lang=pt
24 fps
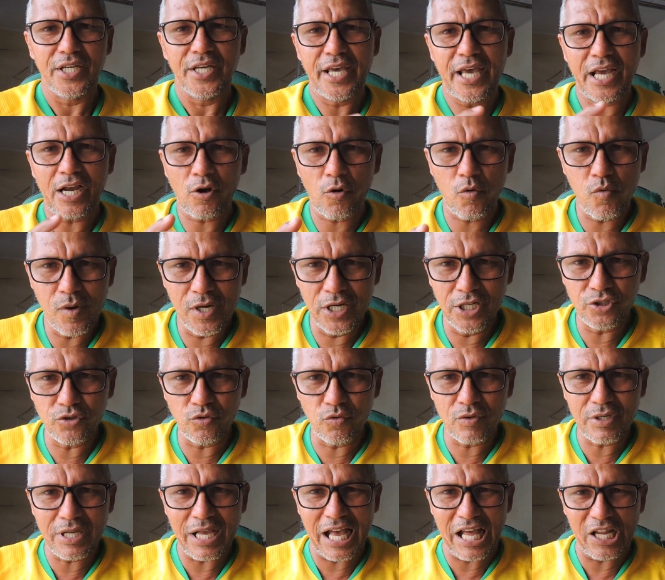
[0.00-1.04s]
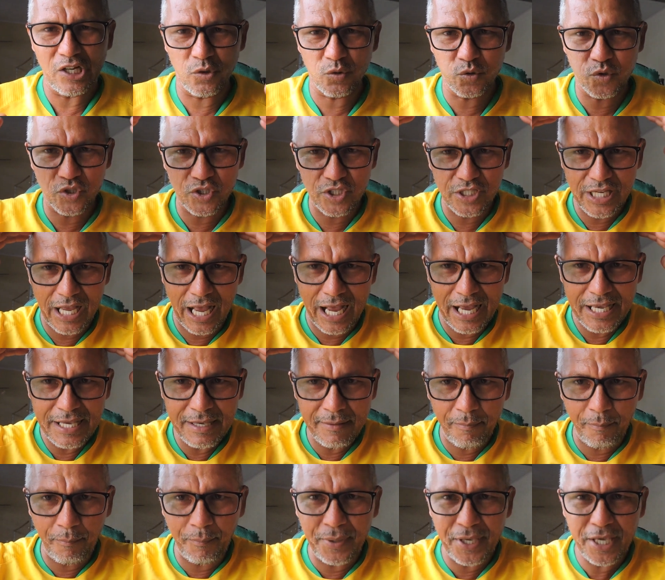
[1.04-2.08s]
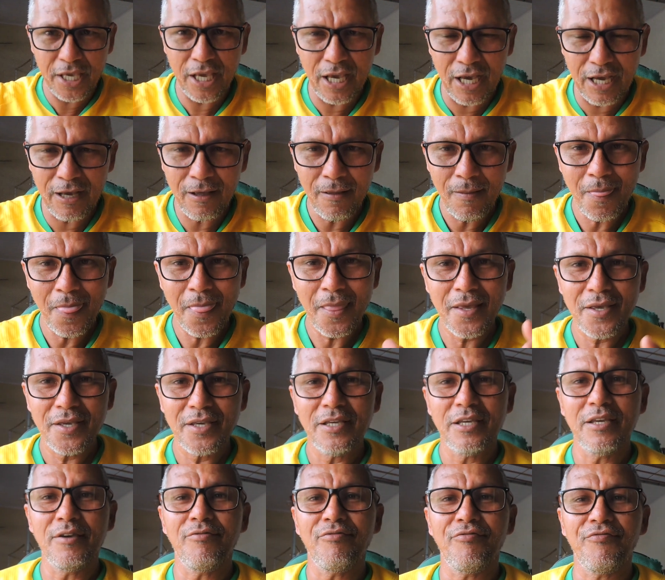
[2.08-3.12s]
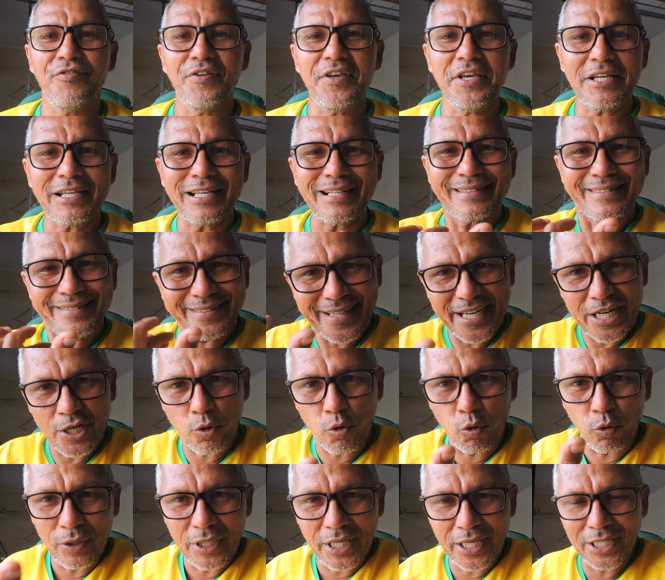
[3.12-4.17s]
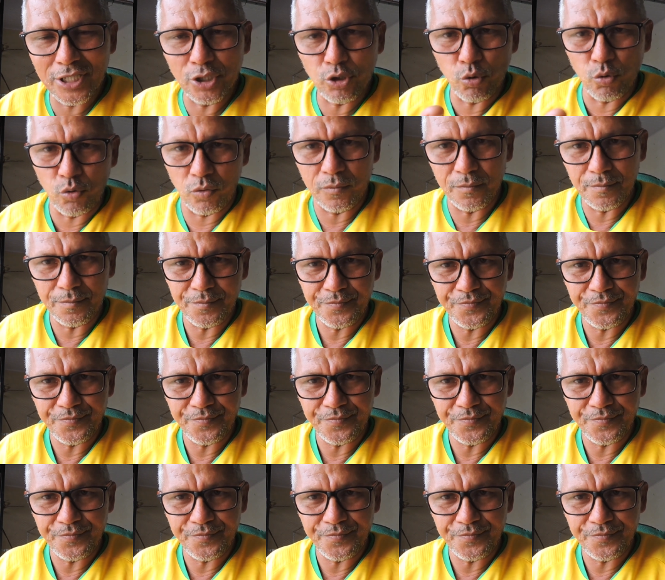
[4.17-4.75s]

É quando o galo se arrepia e fica triculando.